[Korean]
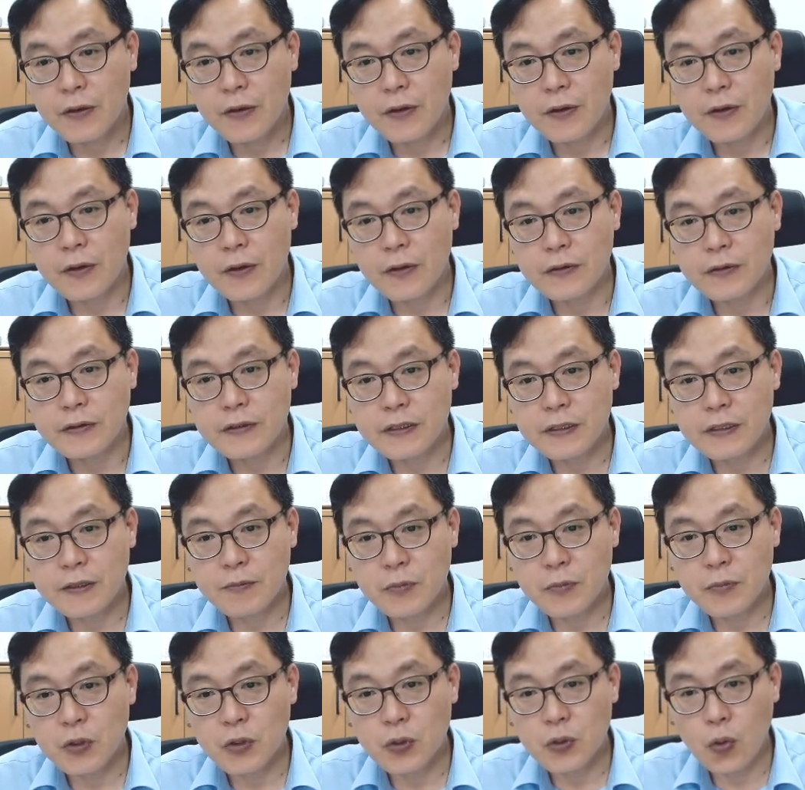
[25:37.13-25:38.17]
어,
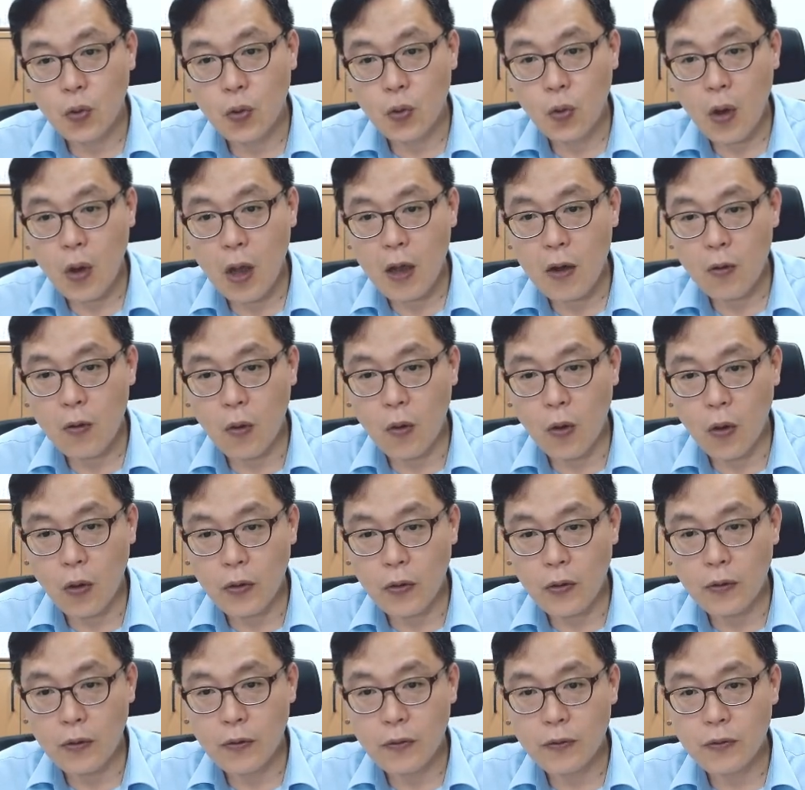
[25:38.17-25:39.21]
지금 요거하고
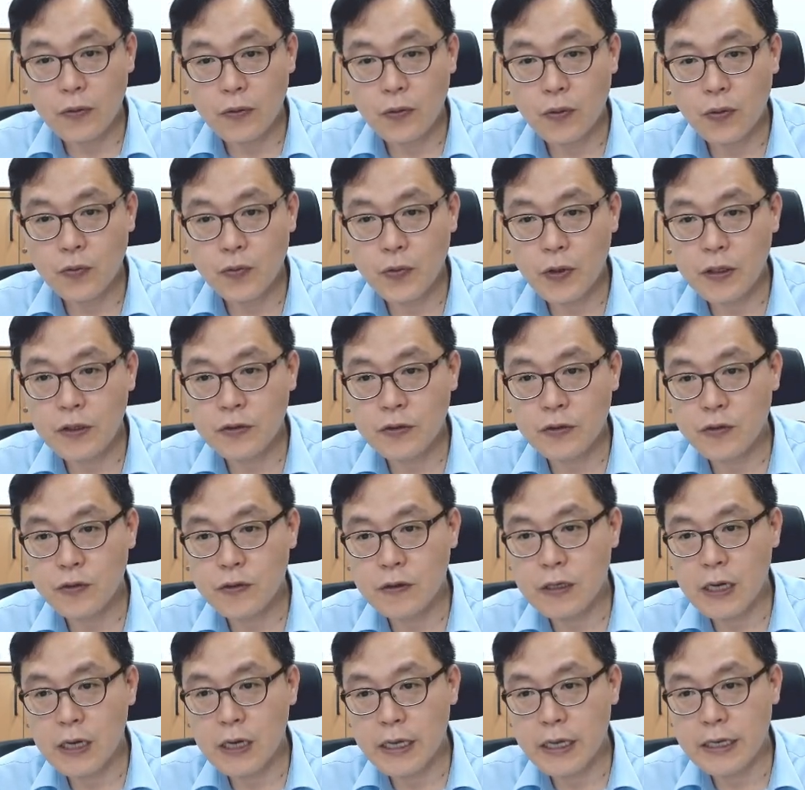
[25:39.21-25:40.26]
요 위에는
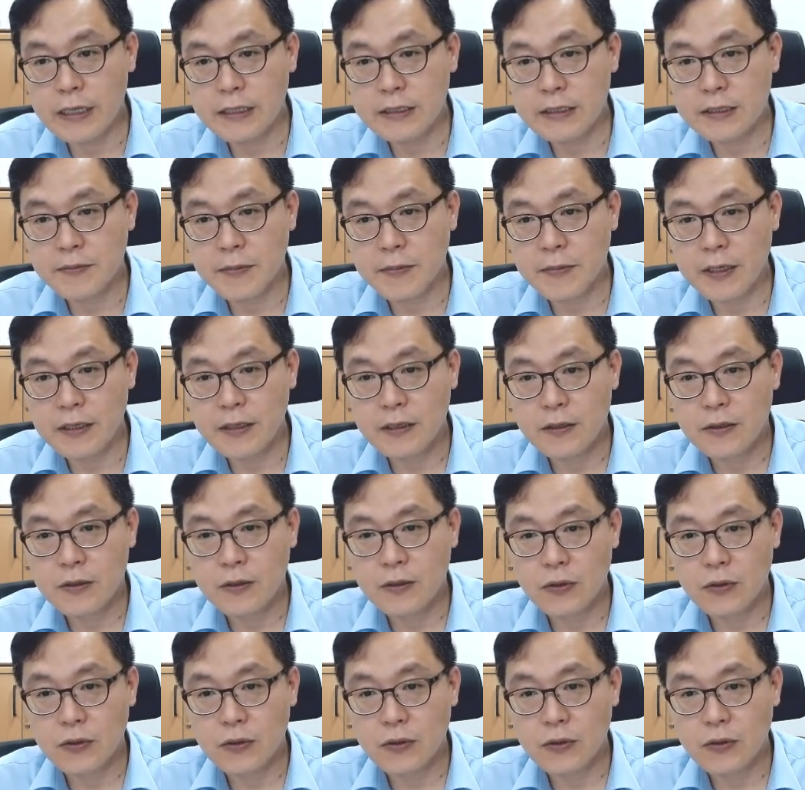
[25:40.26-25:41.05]
출력을 아예 안 했지만